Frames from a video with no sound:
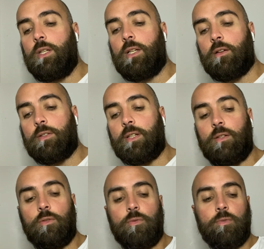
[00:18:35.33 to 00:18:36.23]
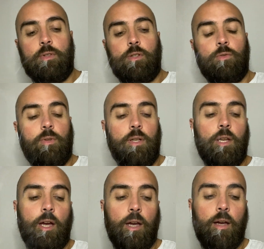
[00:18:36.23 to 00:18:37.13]
il est en train de continuer
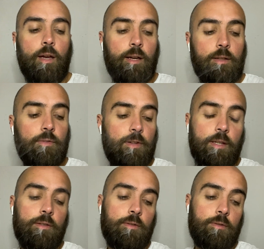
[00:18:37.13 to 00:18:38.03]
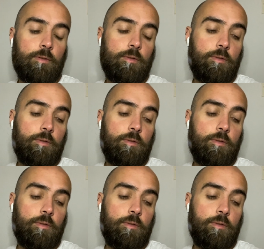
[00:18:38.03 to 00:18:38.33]
à arriver dans,